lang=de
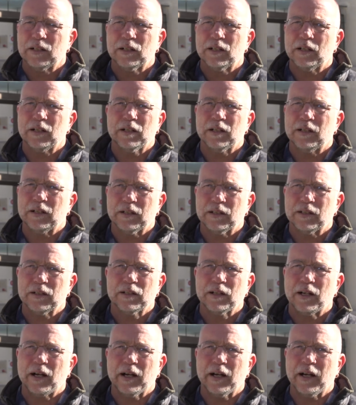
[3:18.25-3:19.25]
äh,
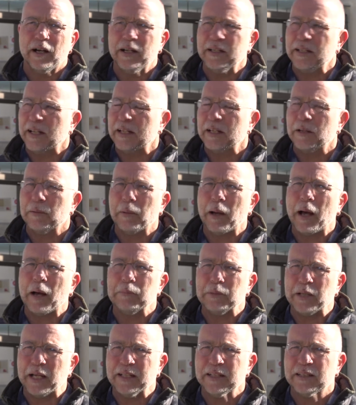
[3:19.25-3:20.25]
in einem
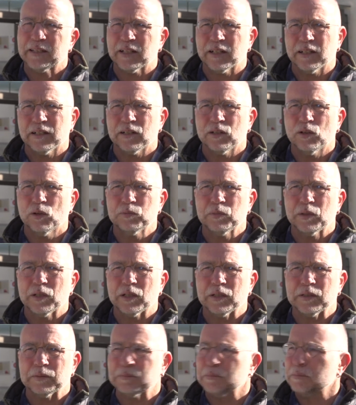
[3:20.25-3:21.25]
Ambiente um
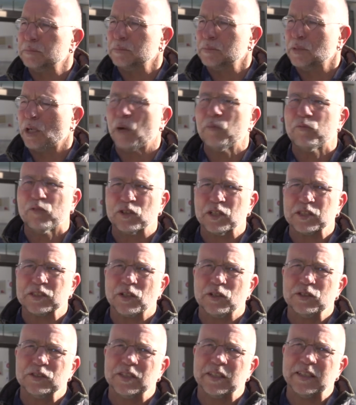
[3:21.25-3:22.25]
den Anfang des
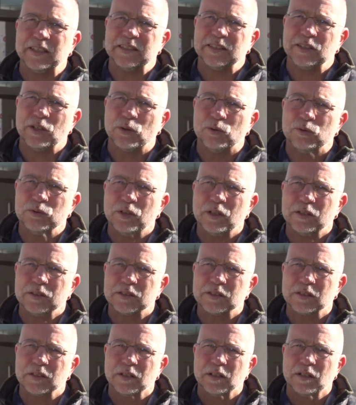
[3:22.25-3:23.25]
19.
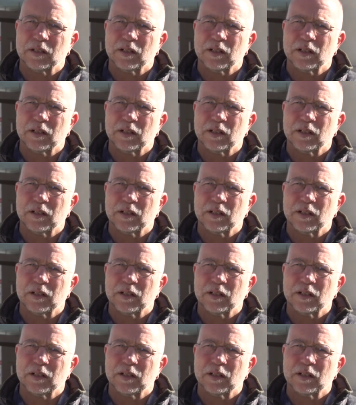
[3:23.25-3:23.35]
Jahrhunderts.